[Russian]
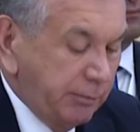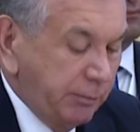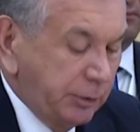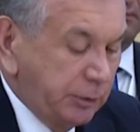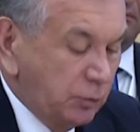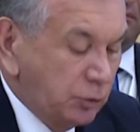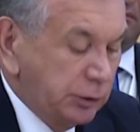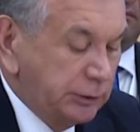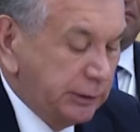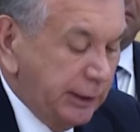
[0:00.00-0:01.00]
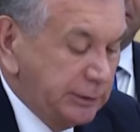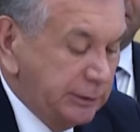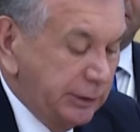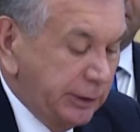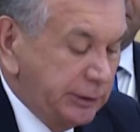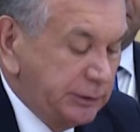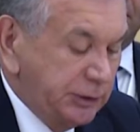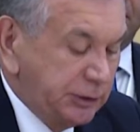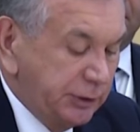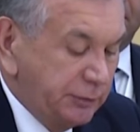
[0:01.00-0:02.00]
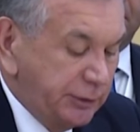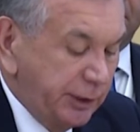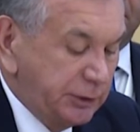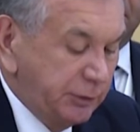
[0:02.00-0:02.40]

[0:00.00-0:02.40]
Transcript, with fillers: было уже сказано, различные встречи